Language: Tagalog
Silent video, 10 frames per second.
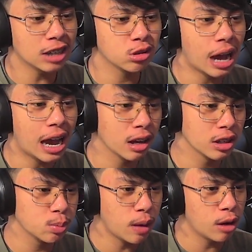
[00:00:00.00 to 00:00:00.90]
Kaso nga lang
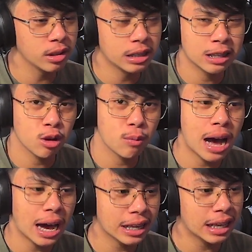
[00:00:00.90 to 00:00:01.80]
yung spawner na to,
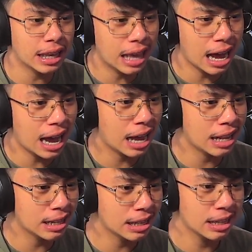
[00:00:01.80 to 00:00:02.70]
bakit
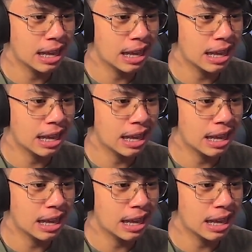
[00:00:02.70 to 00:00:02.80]
ganyan?